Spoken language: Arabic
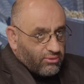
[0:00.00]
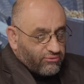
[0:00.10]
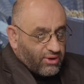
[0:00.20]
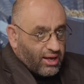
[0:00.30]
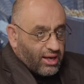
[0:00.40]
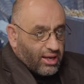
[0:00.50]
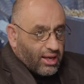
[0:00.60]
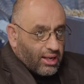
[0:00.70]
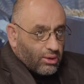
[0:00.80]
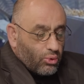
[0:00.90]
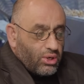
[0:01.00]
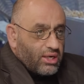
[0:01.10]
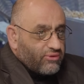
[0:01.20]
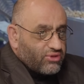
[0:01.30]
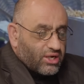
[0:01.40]
فكل
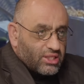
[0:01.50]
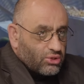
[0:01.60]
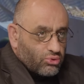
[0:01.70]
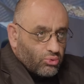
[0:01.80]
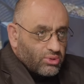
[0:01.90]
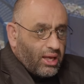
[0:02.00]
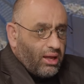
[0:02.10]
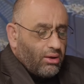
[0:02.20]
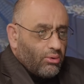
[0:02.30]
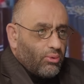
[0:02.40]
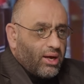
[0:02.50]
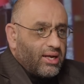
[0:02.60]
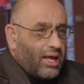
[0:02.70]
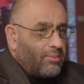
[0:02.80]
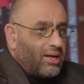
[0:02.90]
الافتراضات توضع
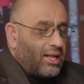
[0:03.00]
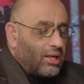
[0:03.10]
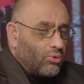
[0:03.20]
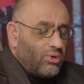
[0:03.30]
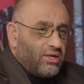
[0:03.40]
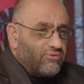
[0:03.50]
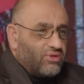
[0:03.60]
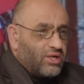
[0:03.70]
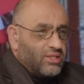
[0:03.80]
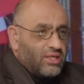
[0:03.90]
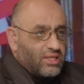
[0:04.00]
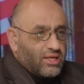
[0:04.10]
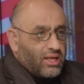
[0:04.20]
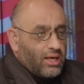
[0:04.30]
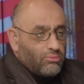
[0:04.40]
ونعمل على كل الافتراضات
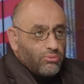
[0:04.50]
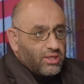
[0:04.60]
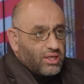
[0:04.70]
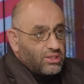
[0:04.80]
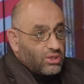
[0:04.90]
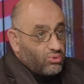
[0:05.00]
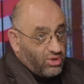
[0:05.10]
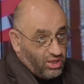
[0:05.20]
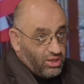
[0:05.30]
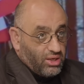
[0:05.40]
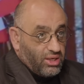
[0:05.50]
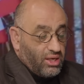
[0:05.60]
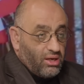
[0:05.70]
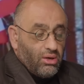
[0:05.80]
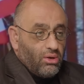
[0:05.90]
أنها ممكن أن تكون
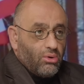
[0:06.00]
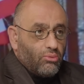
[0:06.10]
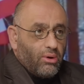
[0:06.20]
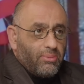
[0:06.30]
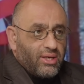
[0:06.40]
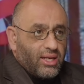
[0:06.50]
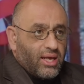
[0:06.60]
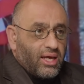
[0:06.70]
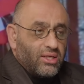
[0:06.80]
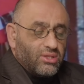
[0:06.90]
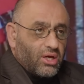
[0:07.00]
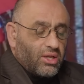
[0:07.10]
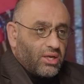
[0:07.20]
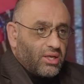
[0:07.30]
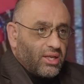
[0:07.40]
حقيقية وبالنهاية
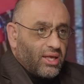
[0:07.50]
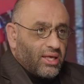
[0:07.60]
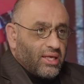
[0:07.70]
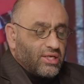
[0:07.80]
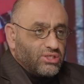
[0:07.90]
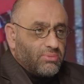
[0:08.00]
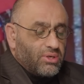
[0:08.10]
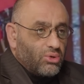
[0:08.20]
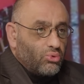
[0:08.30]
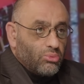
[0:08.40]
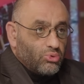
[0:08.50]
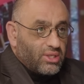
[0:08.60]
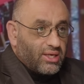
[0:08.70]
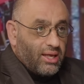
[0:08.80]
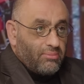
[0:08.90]
التقرير النهائي يجب أن يكون
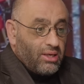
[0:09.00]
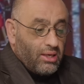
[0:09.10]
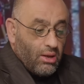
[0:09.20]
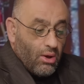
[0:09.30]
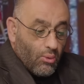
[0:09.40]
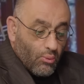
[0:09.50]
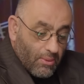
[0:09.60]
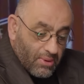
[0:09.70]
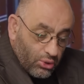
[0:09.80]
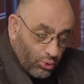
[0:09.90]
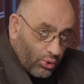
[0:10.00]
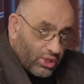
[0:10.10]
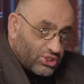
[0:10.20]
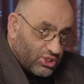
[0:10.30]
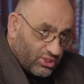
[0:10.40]
متكامل ومن
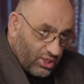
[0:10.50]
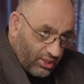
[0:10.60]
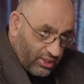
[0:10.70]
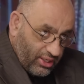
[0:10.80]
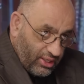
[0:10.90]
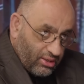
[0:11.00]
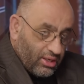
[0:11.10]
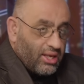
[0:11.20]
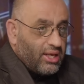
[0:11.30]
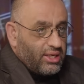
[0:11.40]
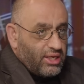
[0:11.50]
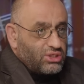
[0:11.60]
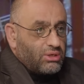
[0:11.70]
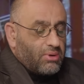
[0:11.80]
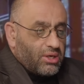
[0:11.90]
يخرج التقرير
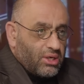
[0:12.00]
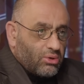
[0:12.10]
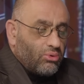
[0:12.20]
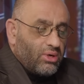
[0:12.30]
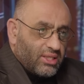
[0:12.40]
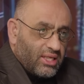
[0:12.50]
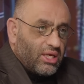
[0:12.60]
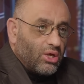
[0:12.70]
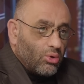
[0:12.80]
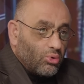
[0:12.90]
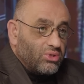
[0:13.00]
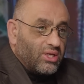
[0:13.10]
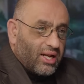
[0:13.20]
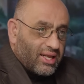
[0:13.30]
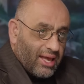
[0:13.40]
يجب أن يكون لديه
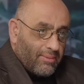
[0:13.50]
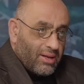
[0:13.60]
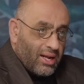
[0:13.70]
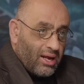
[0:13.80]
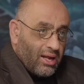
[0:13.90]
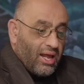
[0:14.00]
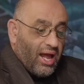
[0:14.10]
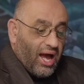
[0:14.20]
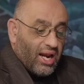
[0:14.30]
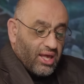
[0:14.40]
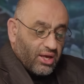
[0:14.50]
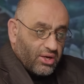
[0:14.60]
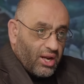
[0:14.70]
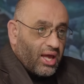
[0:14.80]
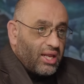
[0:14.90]
القدرة الكاملة على
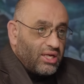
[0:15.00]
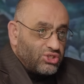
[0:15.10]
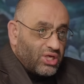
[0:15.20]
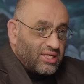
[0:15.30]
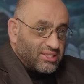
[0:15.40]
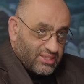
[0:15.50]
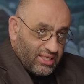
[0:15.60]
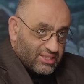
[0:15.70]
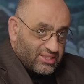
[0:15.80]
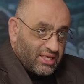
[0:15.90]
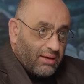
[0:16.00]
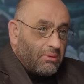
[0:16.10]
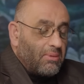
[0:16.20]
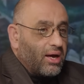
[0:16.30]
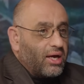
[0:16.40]
إقناع اللجان السياسية
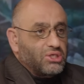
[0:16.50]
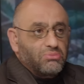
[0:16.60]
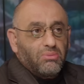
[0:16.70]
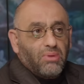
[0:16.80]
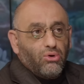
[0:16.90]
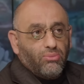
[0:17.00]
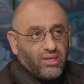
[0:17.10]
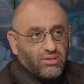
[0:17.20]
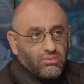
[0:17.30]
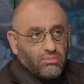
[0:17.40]
بما خرج من معلومات